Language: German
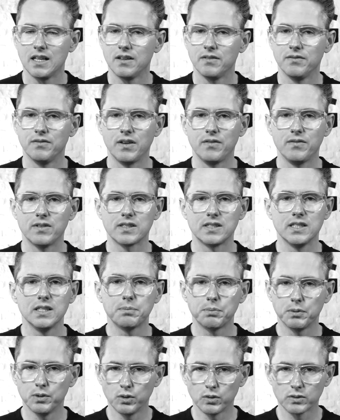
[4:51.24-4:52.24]
Wenn wir es
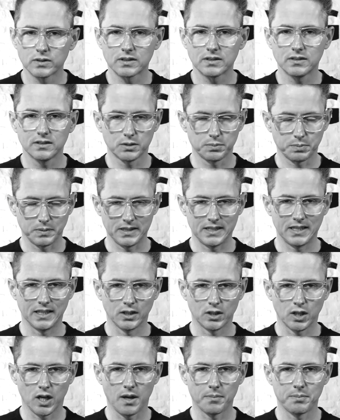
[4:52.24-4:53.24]
nicht benutzen, sprich
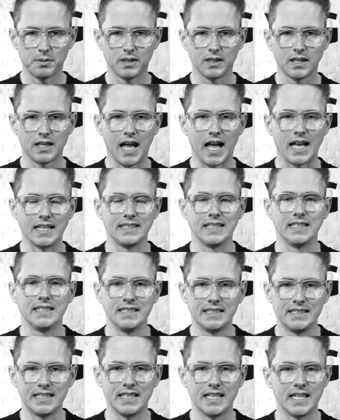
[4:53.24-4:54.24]
den Körper, hat er
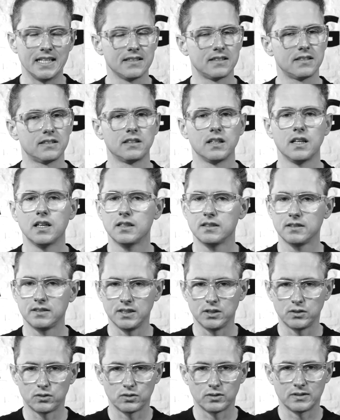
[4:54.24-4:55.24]
die Tendenz,
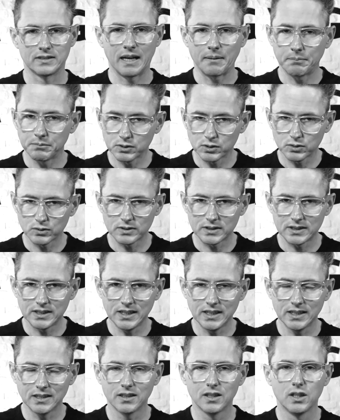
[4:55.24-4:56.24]
sich
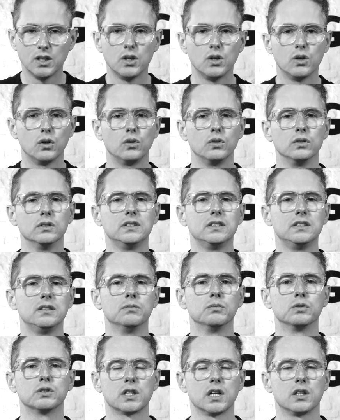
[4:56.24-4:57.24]
zusammenzuziehen und die
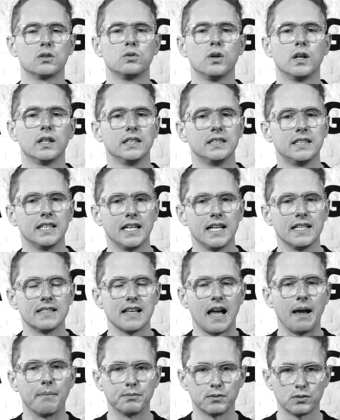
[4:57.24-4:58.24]
Muskulatur hat die
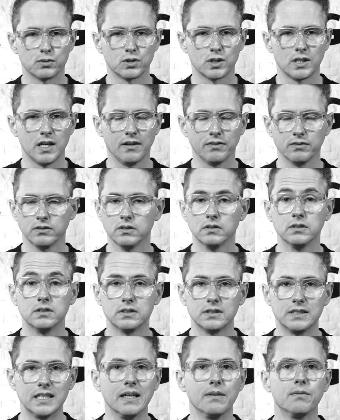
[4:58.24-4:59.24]
Tendenz abzuschlaffen.
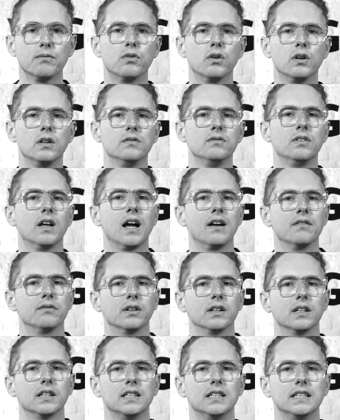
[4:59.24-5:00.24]
Und dem wollen wir
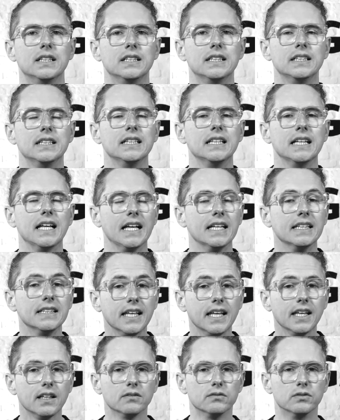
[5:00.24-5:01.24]
einfach
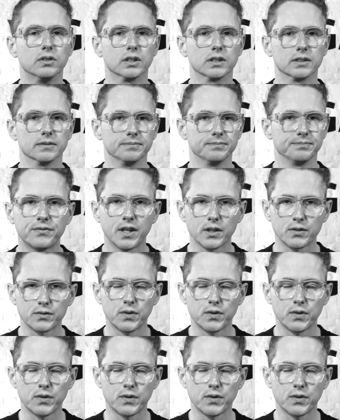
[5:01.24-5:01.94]
entgegenwirken. Das